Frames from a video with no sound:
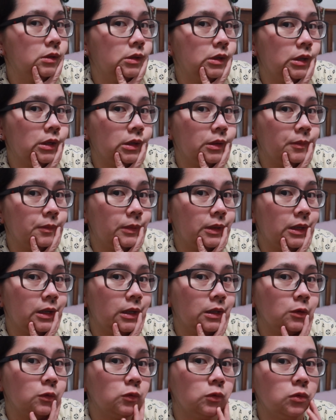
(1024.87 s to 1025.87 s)
uh, um,
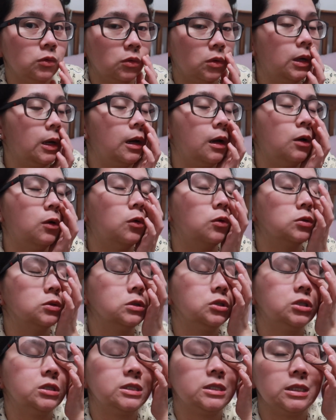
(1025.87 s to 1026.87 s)
makatulog ako
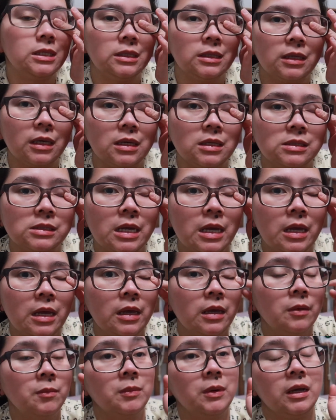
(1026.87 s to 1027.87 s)
just in case
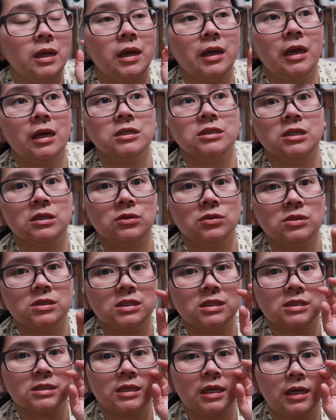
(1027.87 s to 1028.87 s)
magaya siya dun
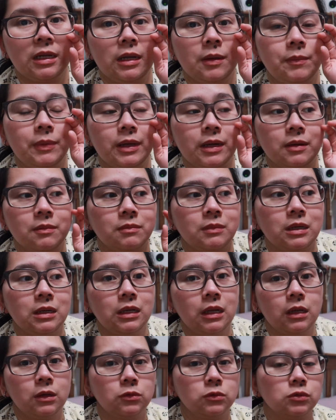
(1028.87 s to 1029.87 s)
sa sala para
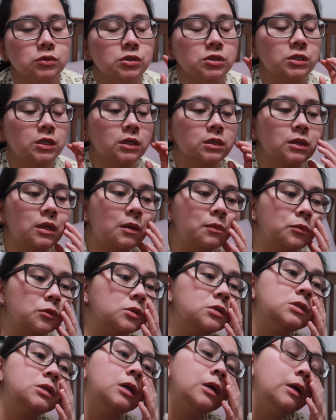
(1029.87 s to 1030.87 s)
maglaro siya.
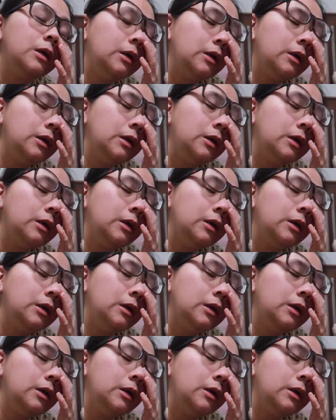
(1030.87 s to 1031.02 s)
Tapos,